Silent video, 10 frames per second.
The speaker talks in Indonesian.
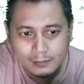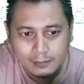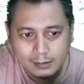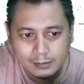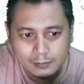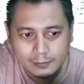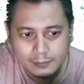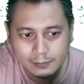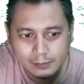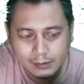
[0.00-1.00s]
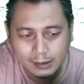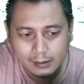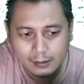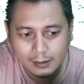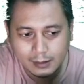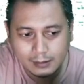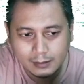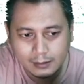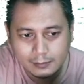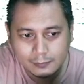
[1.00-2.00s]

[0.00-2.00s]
kalau untuk yang lainnya ya